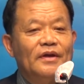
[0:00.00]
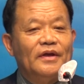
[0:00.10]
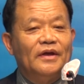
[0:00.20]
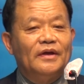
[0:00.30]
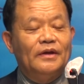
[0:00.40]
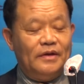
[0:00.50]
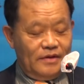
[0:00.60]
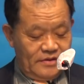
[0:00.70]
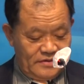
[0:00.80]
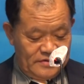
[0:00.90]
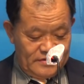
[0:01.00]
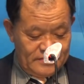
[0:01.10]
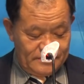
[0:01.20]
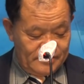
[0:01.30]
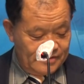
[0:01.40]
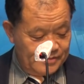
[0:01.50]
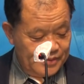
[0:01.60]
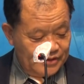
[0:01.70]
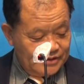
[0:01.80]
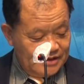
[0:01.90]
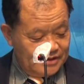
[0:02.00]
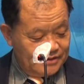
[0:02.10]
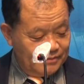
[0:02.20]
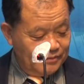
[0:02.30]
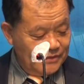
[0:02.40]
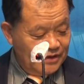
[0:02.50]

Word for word: 이 병자는